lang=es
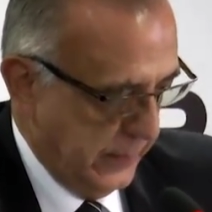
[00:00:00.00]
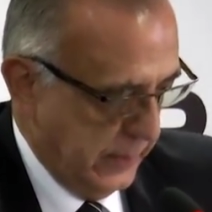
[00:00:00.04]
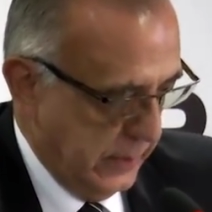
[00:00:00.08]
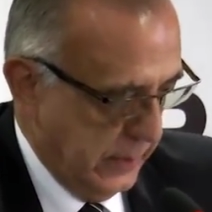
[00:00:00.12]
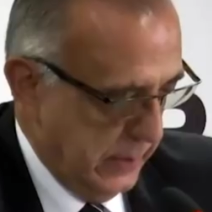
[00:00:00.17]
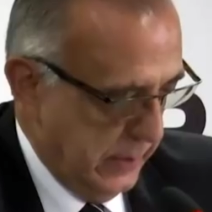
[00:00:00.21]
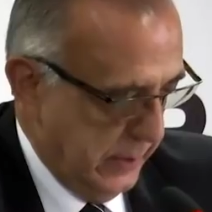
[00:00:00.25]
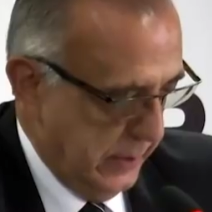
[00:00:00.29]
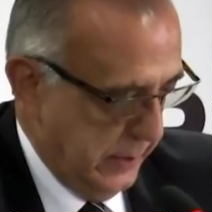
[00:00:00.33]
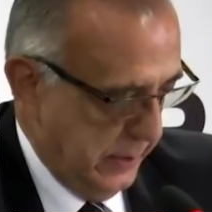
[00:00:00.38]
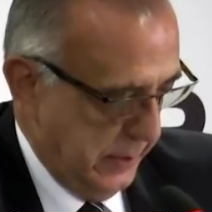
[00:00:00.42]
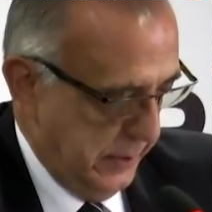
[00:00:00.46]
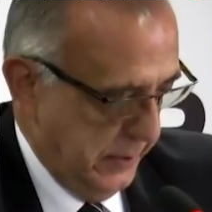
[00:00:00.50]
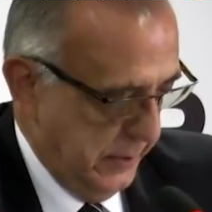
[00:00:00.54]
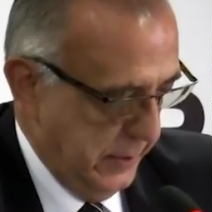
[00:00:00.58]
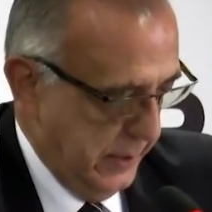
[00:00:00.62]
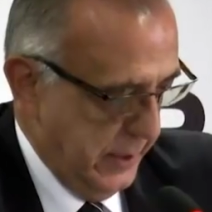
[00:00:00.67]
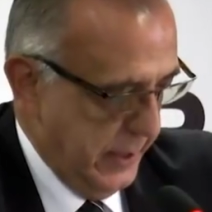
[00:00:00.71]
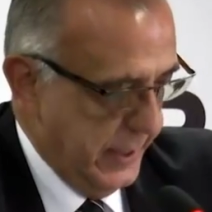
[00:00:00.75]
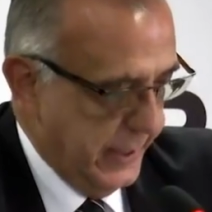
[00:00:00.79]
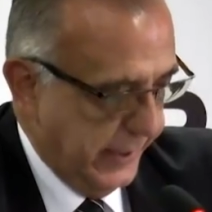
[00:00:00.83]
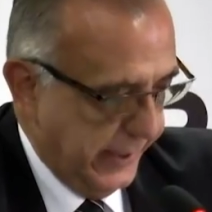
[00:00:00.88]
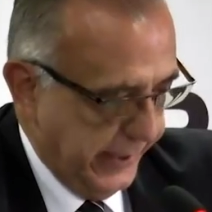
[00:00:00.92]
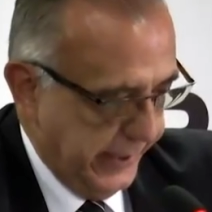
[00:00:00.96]
eh,
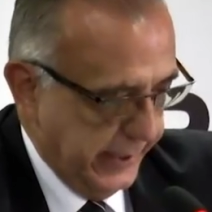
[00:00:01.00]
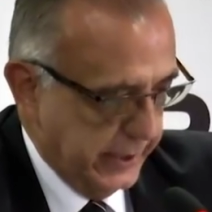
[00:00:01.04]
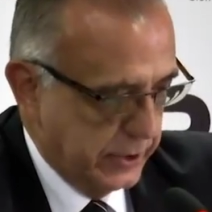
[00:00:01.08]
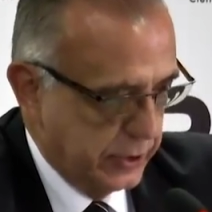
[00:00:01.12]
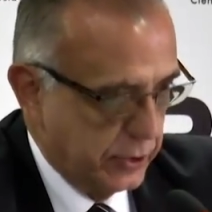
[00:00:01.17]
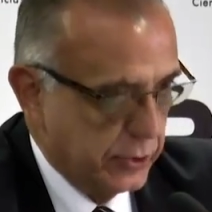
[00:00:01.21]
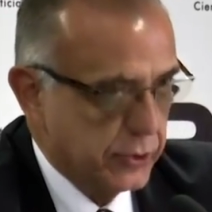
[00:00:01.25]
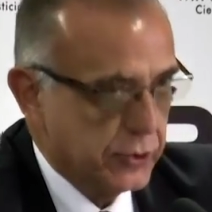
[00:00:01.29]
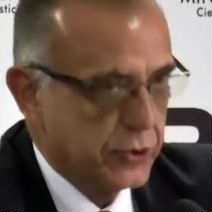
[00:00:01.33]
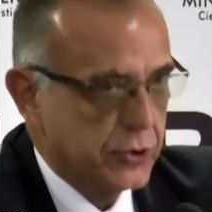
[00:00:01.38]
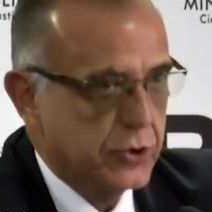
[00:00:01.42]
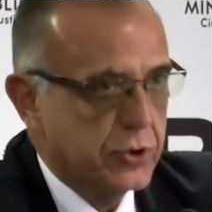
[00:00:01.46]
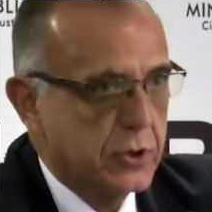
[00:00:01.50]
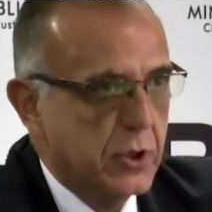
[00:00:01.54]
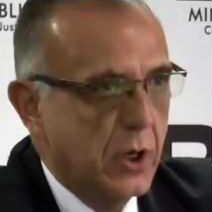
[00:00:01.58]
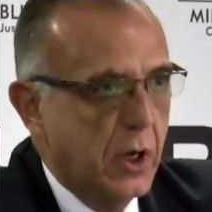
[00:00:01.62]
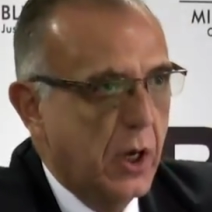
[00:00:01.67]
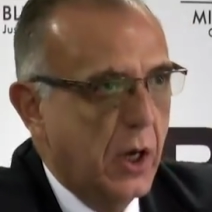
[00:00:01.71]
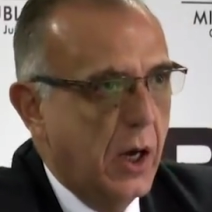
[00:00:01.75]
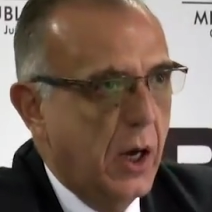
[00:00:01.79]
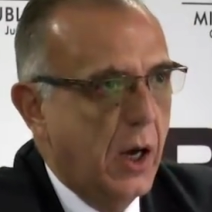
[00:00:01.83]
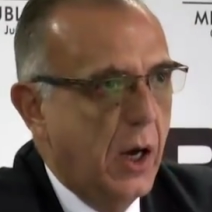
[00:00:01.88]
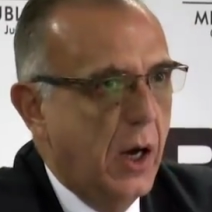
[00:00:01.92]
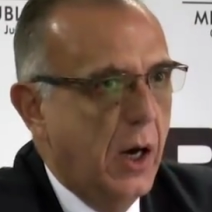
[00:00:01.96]
ingresos
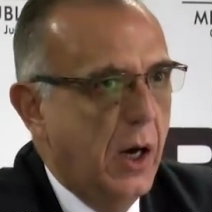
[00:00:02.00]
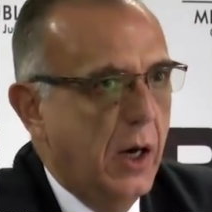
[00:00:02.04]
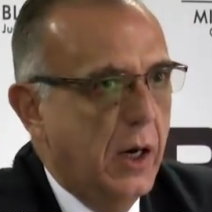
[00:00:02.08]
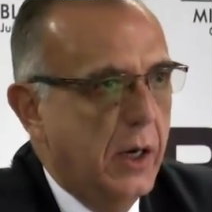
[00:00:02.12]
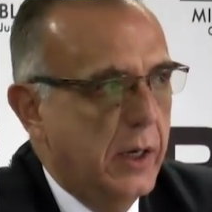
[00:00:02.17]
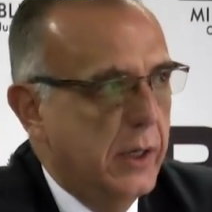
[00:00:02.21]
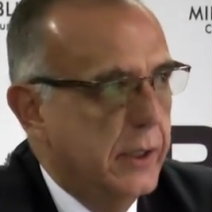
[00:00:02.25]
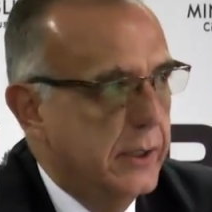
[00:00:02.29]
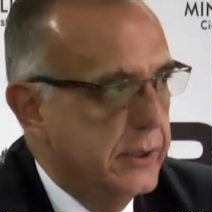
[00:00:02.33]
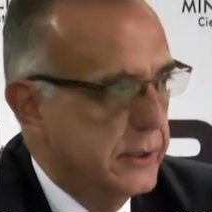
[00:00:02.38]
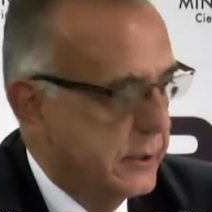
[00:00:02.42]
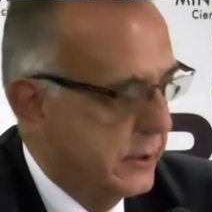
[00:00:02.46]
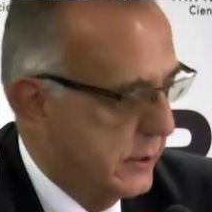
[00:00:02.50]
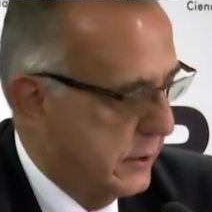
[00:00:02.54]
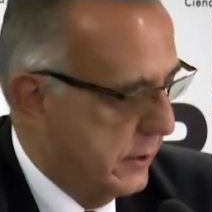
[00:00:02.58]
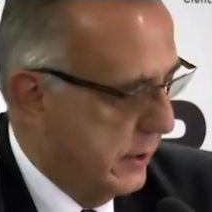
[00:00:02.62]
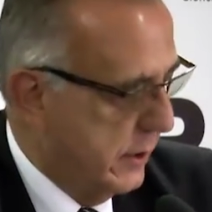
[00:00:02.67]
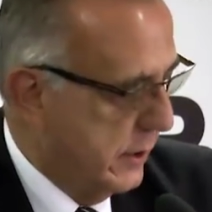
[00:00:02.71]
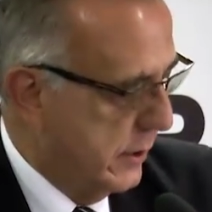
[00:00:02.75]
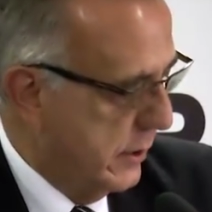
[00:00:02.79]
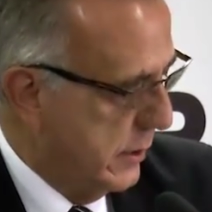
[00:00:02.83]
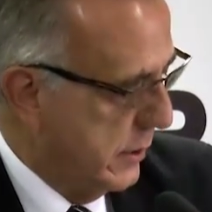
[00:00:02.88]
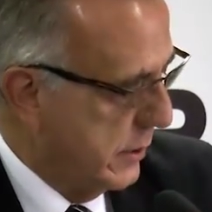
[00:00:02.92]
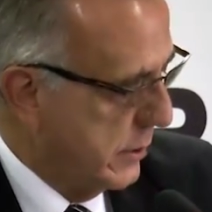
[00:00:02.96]
a
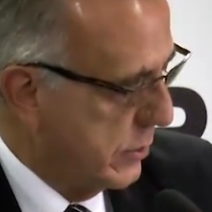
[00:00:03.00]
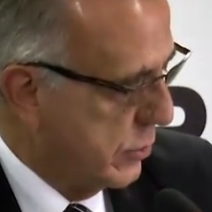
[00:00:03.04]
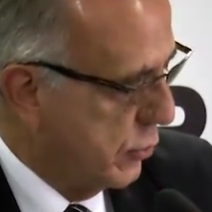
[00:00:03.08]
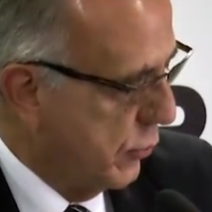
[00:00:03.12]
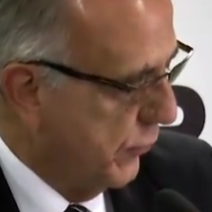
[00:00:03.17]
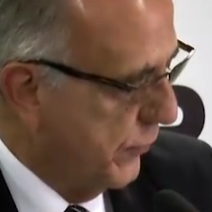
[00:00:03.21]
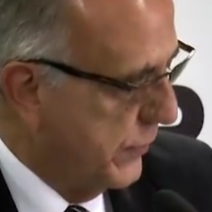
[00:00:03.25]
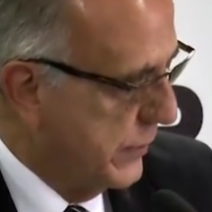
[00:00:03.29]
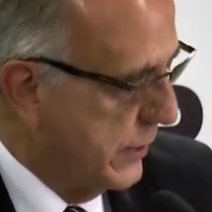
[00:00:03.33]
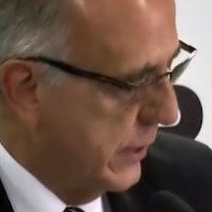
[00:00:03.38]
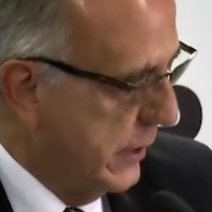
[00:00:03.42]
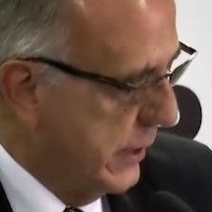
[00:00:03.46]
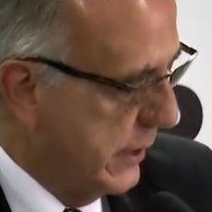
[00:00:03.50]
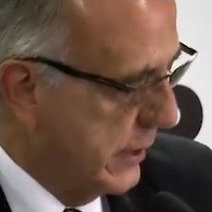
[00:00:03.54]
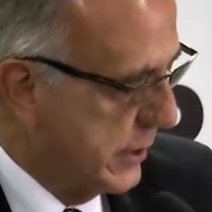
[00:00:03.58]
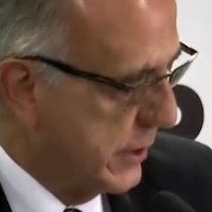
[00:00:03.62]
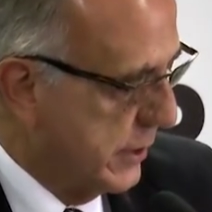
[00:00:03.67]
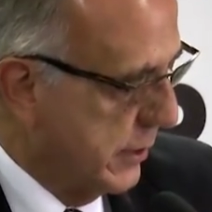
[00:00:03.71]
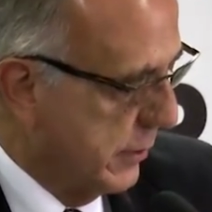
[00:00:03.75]
estas oficinas.